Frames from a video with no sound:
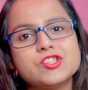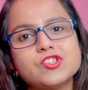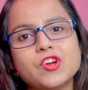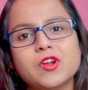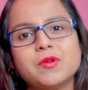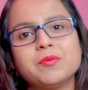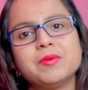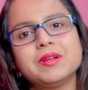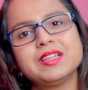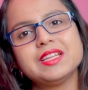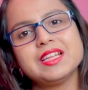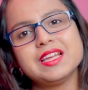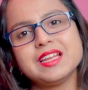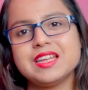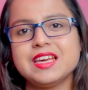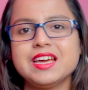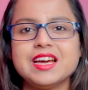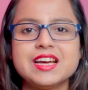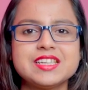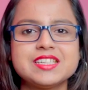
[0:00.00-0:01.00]
সম্মান দিয়ে
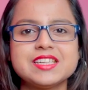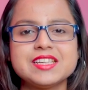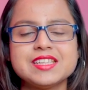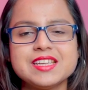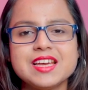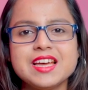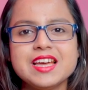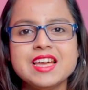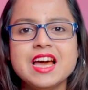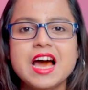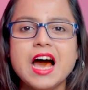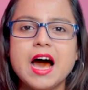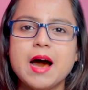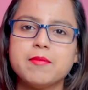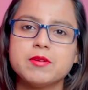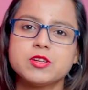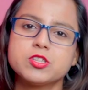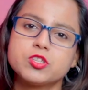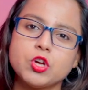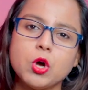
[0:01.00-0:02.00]
নিয়ে আসা যায়
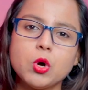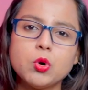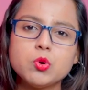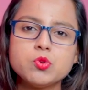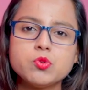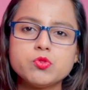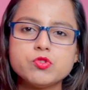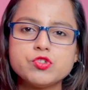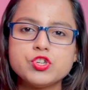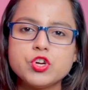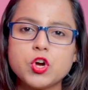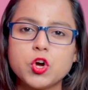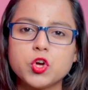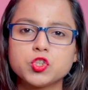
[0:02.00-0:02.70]
আবার যখন খুশি